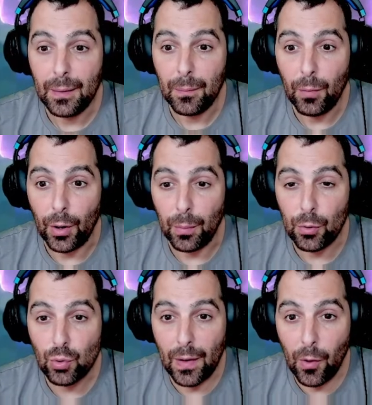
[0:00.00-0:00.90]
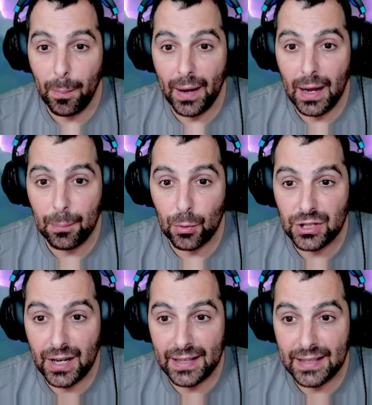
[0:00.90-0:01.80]
Bueno, pues cuando pega,
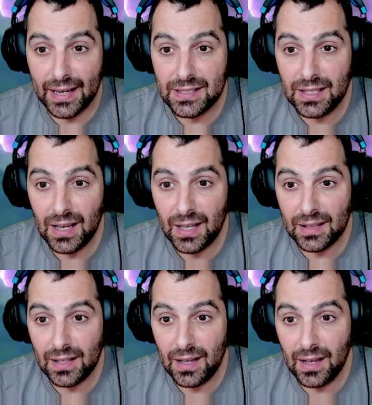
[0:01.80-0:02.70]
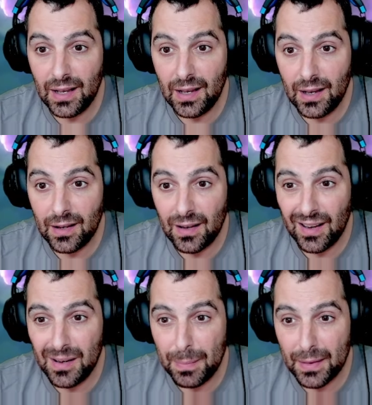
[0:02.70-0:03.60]
pues 37,
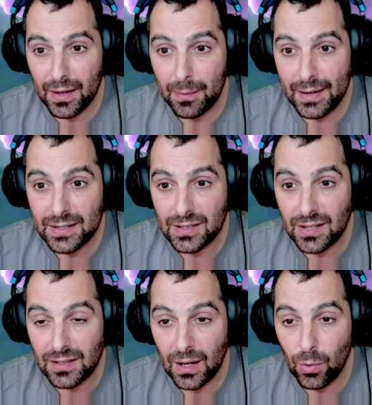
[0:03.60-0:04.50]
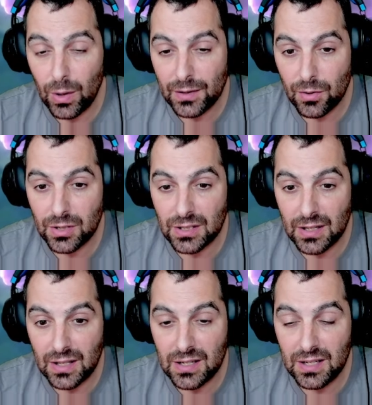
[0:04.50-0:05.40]
ahí parece que viene 64,
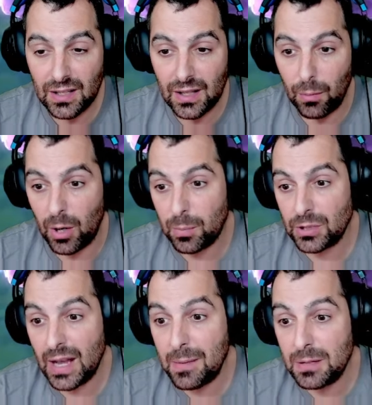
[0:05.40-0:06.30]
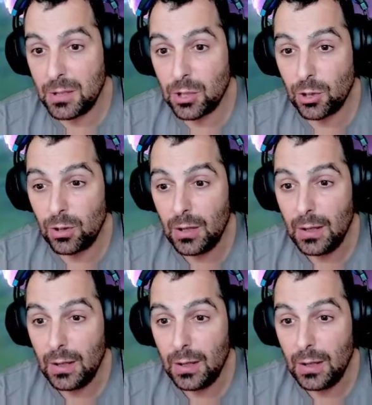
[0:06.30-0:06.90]
67, bueno, pues ya habéis visto